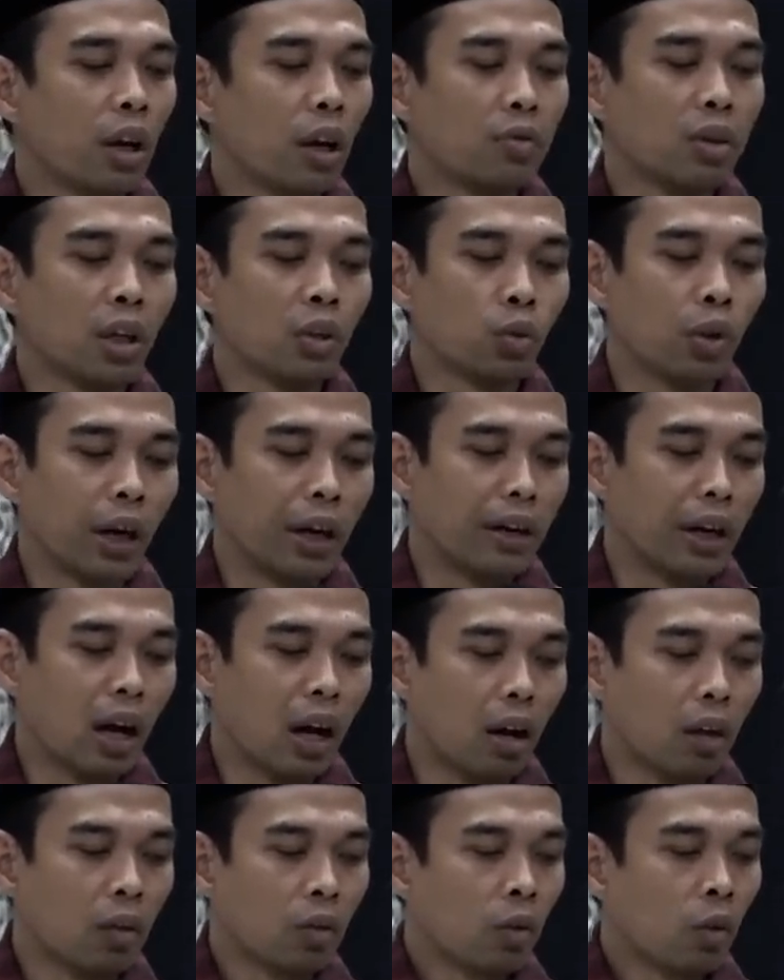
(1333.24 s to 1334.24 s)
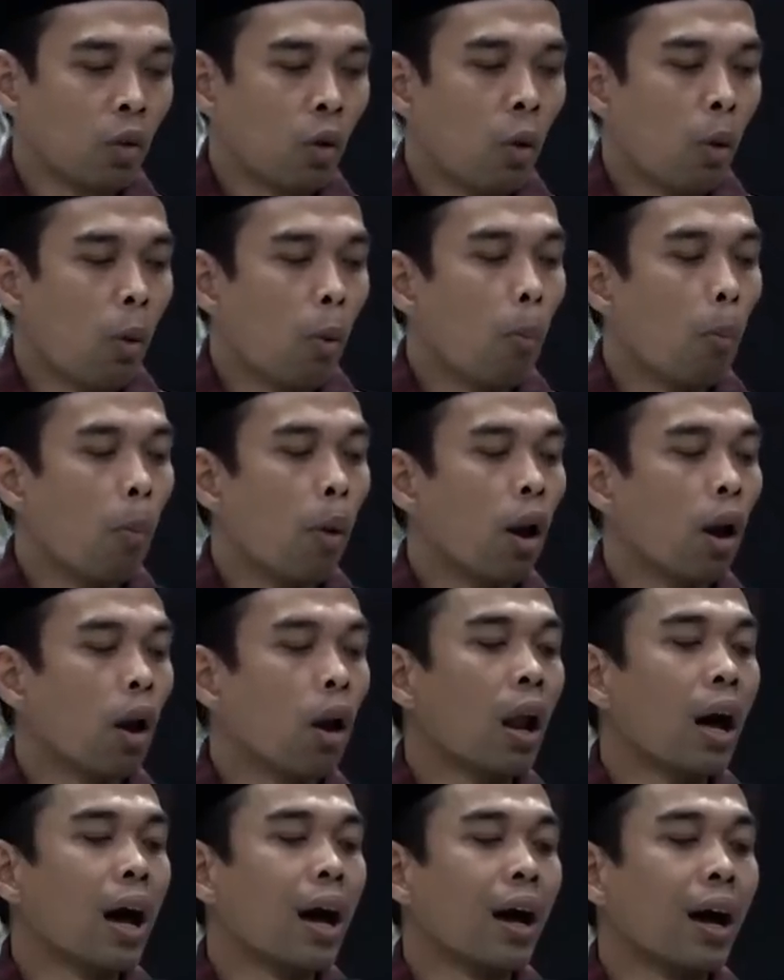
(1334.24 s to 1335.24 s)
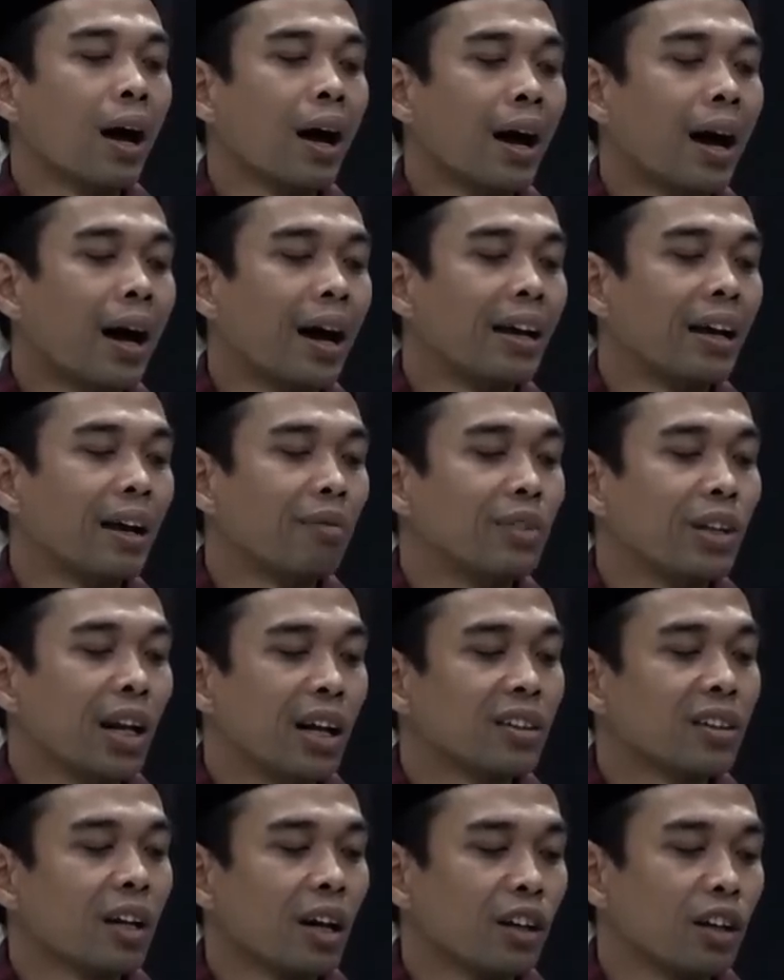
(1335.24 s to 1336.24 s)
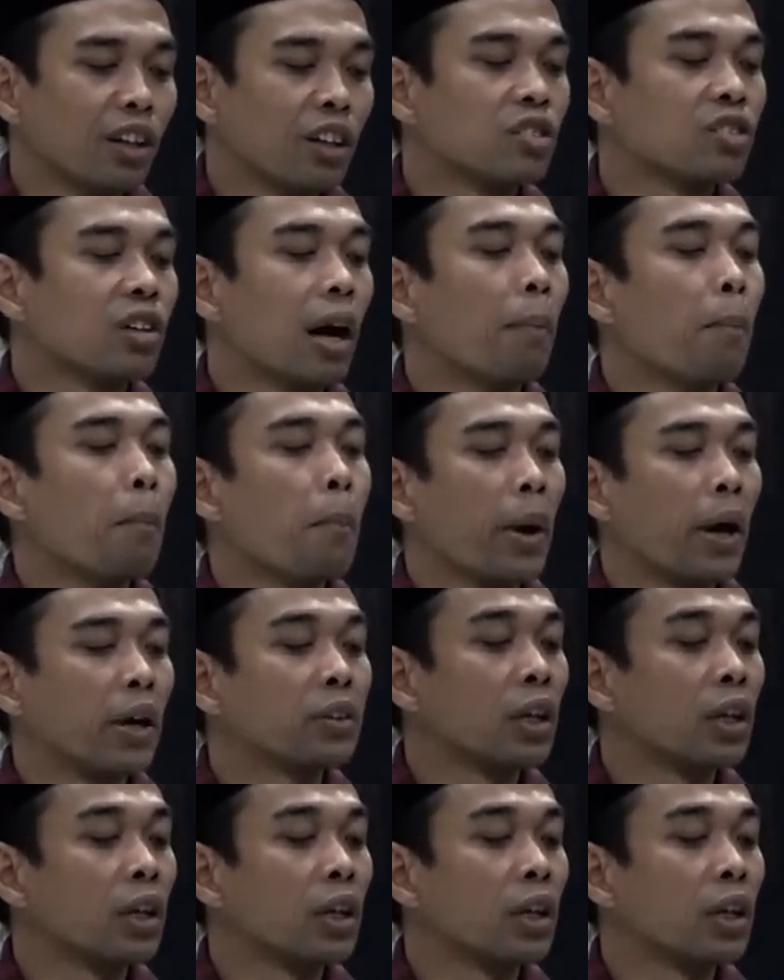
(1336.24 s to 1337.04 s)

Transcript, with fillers: dalam satu kandang belaga ayam jantan ini sampai